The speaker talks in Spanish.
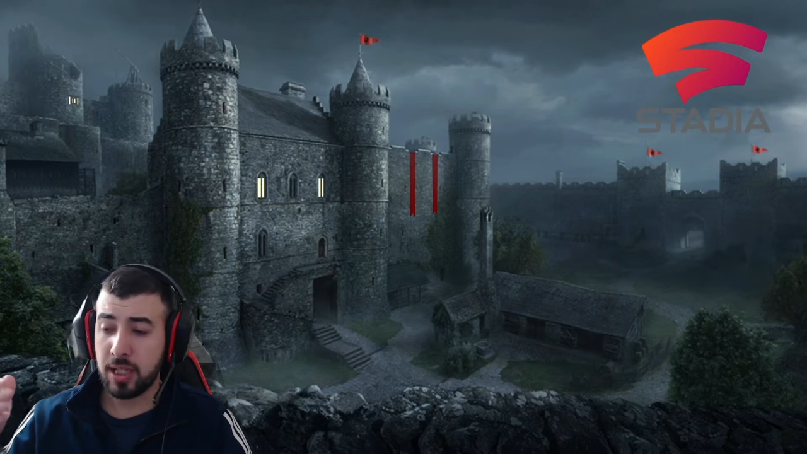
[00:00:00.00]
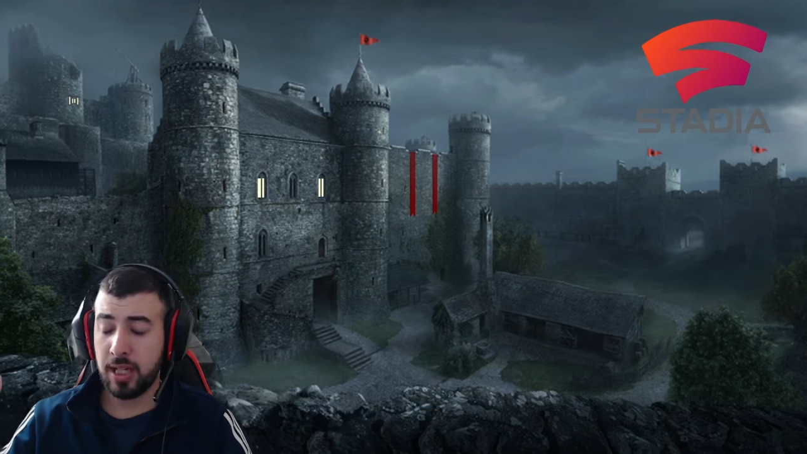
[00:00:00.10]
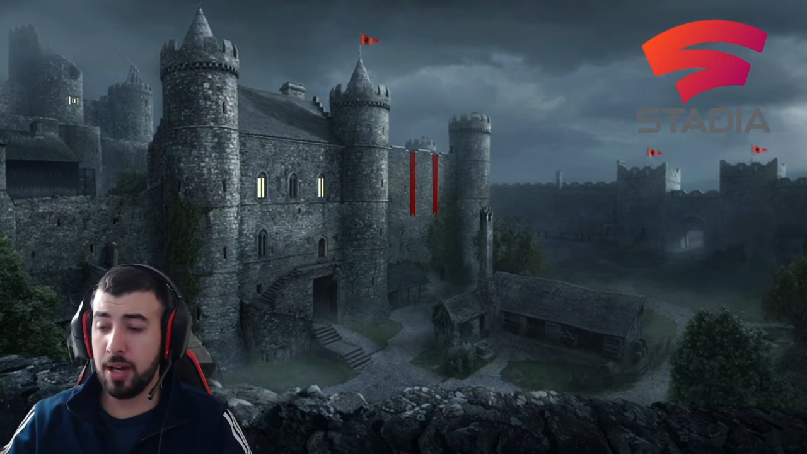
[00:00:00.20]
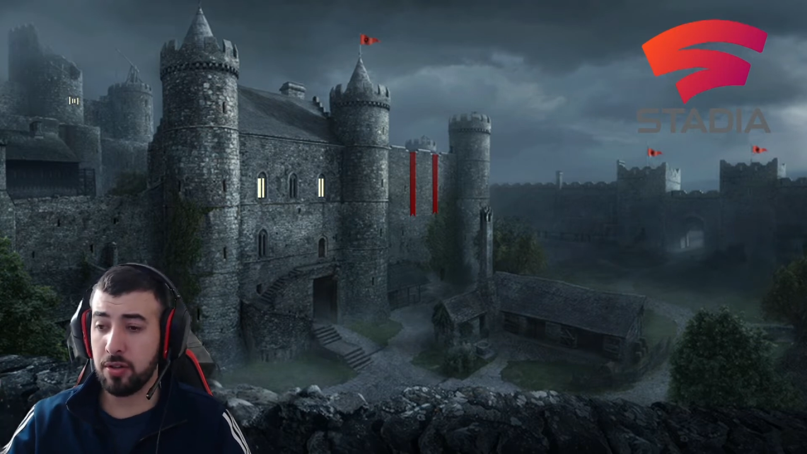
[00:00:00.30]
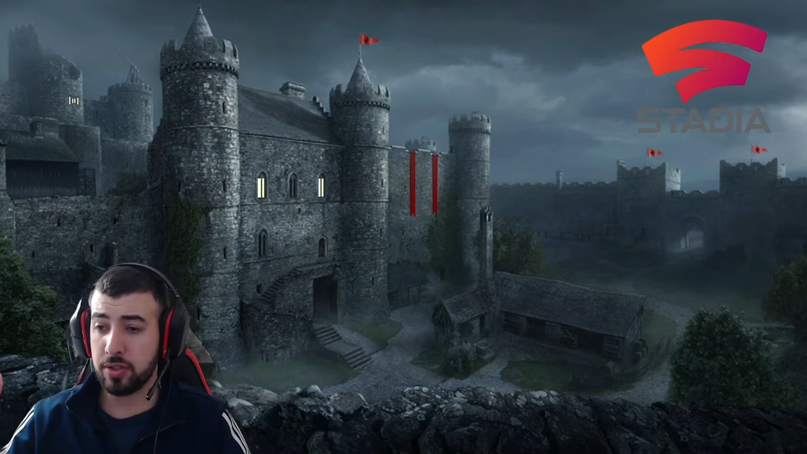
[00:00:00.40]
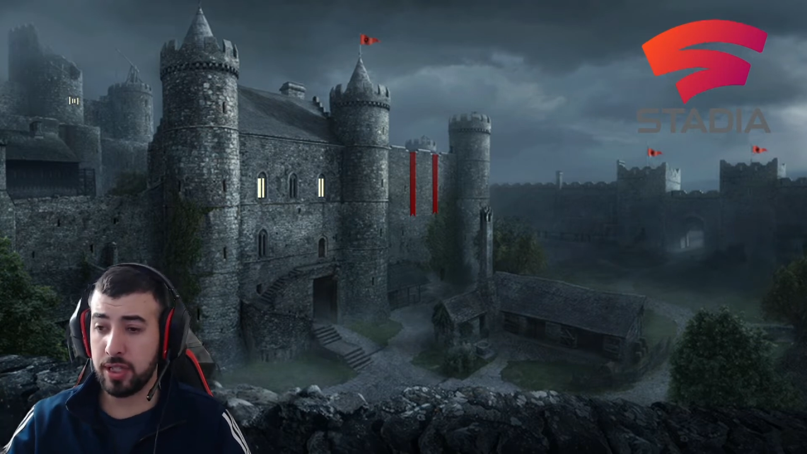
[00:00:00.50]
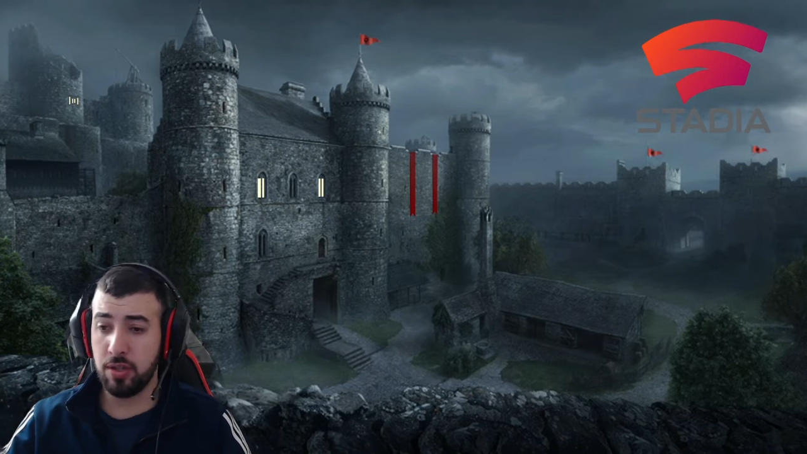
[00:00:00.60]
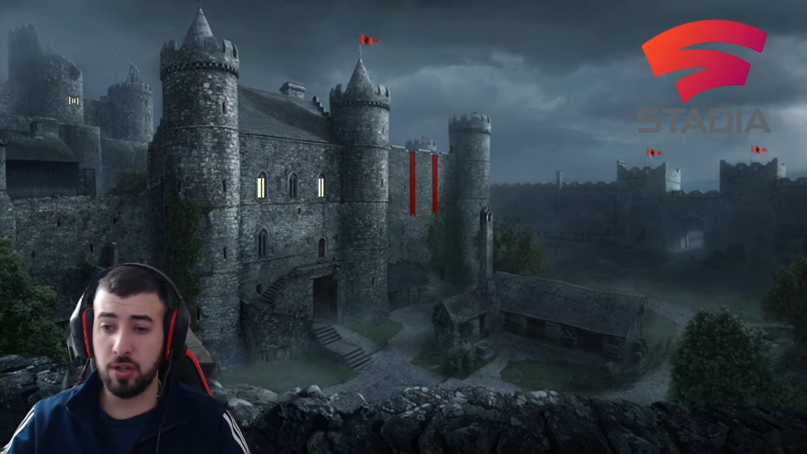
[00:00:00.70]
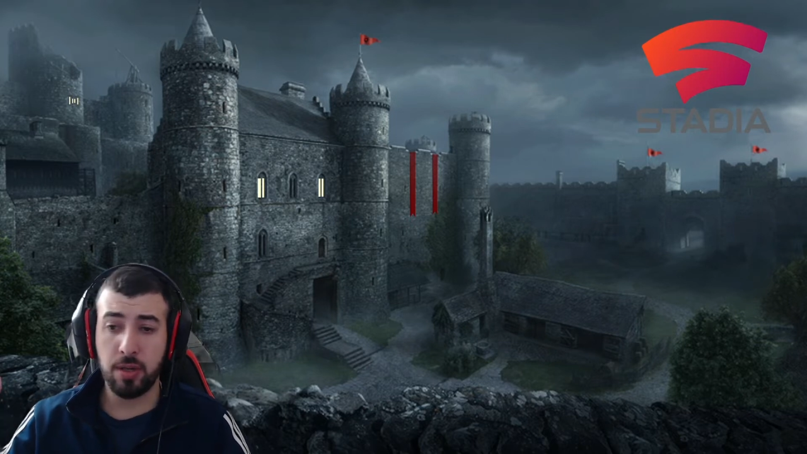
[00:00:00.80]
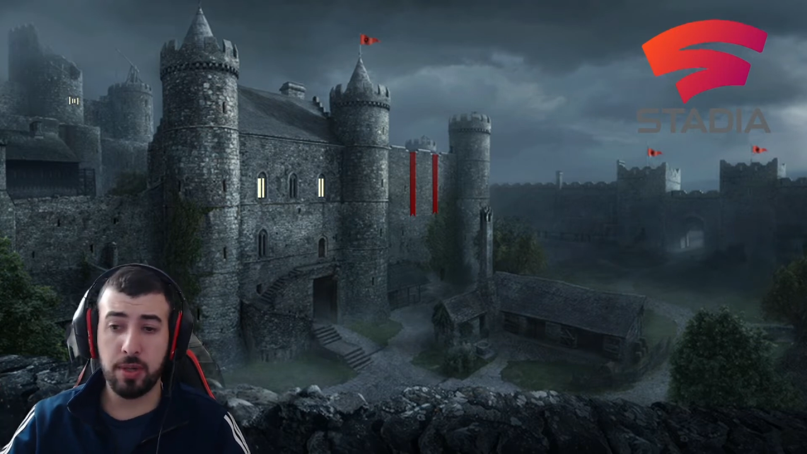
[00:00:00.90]
Claro,
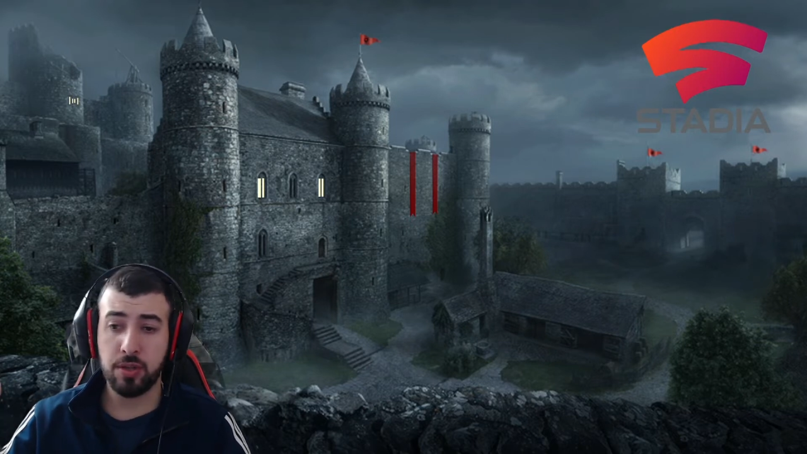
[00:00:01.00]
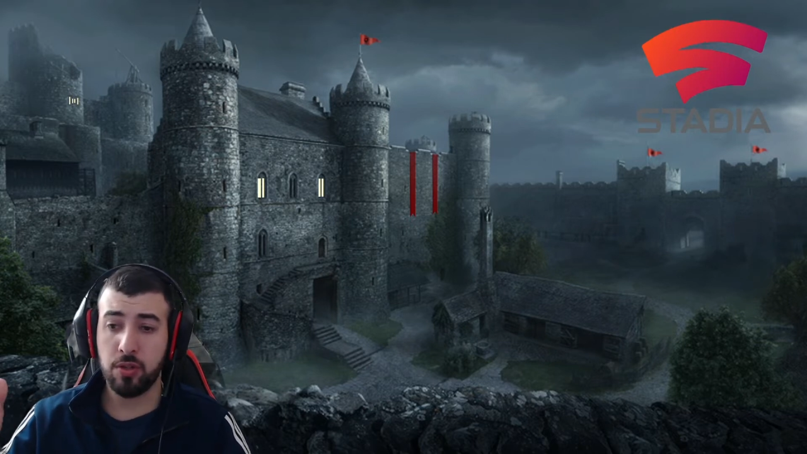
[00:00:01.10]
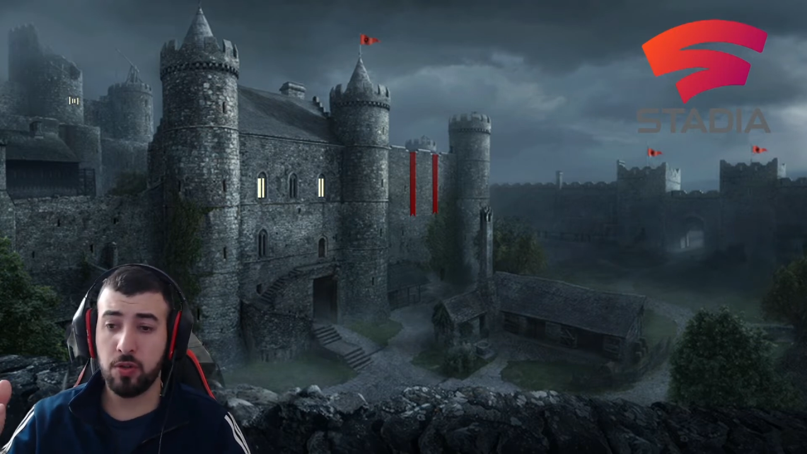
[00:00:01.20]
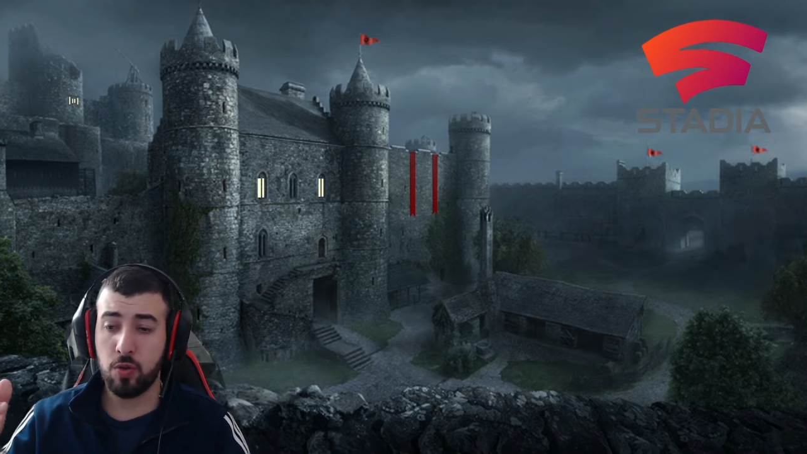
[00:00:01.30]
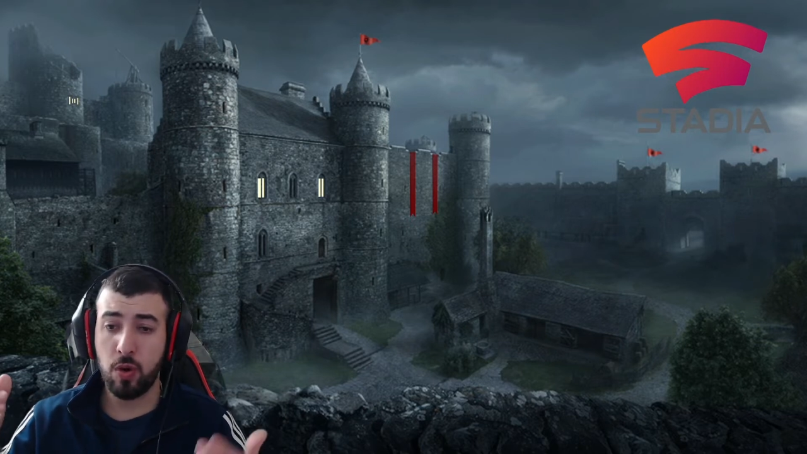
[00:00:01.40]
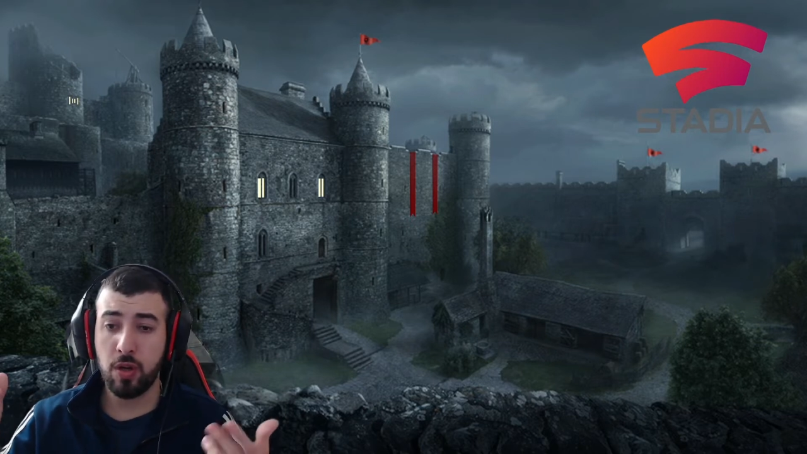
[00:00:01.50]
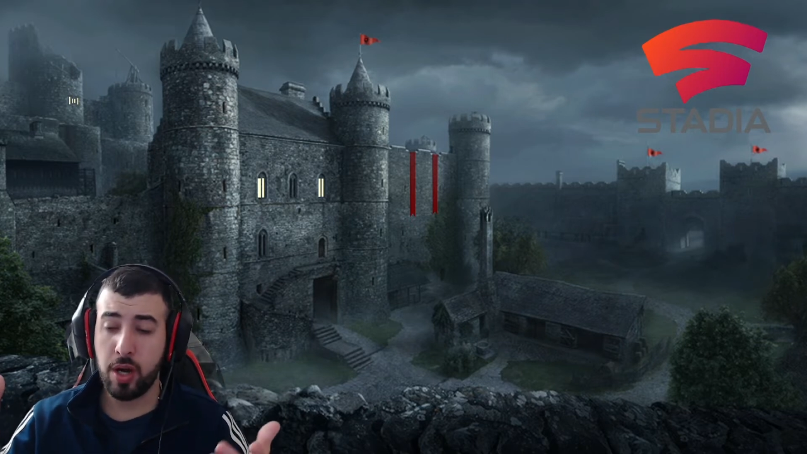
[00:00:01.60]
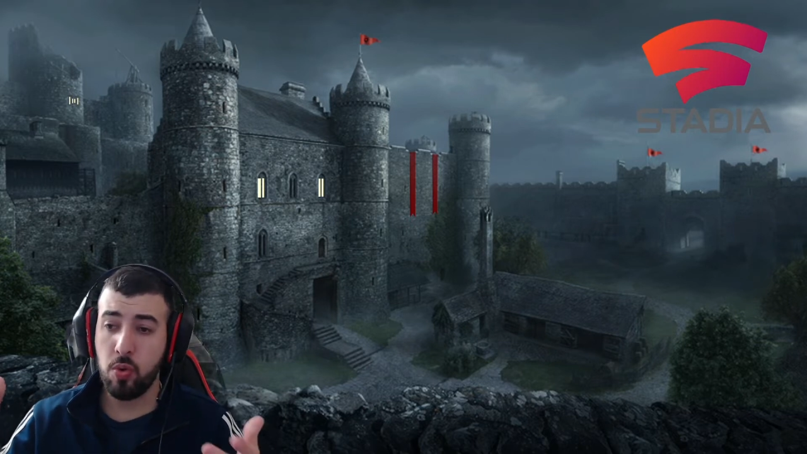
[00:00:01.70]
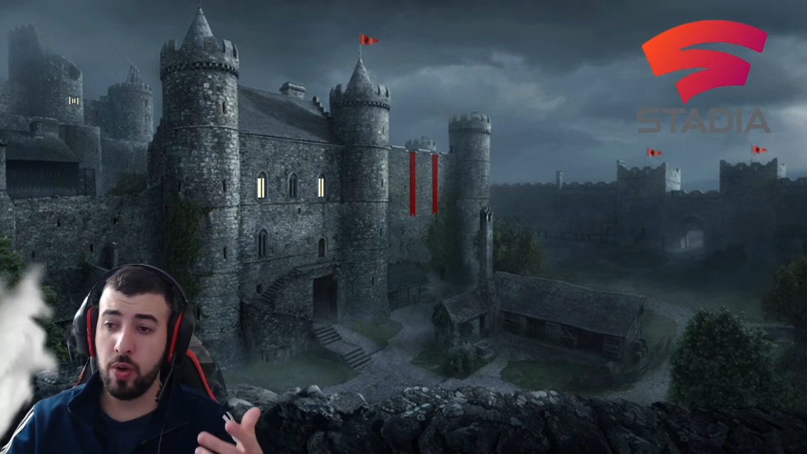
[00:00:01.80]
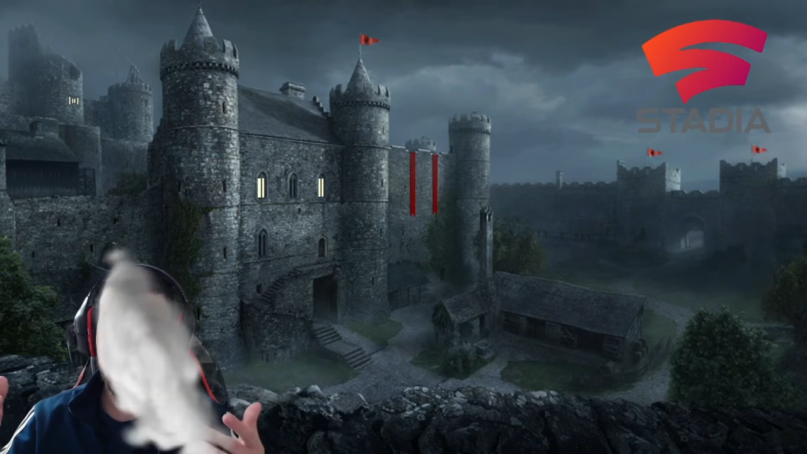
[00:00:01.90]
si yo les vendo juego en
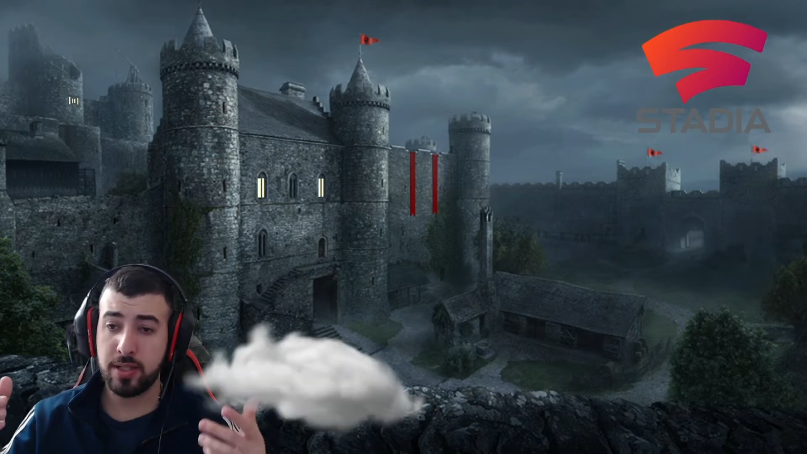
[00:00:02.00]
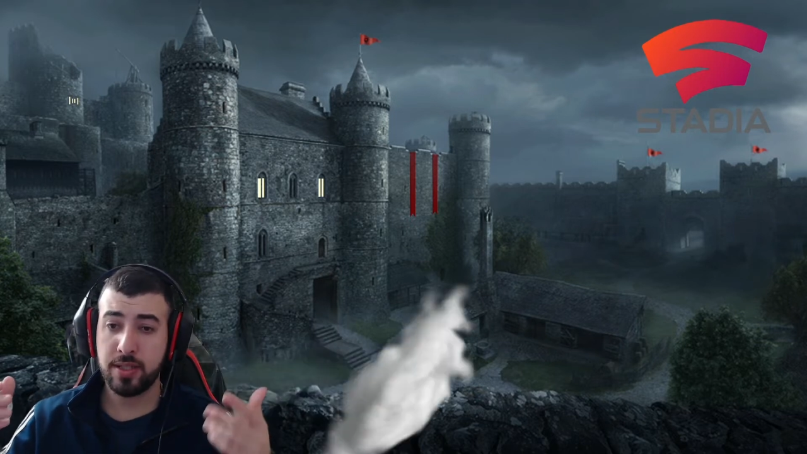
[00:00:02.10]
la nube,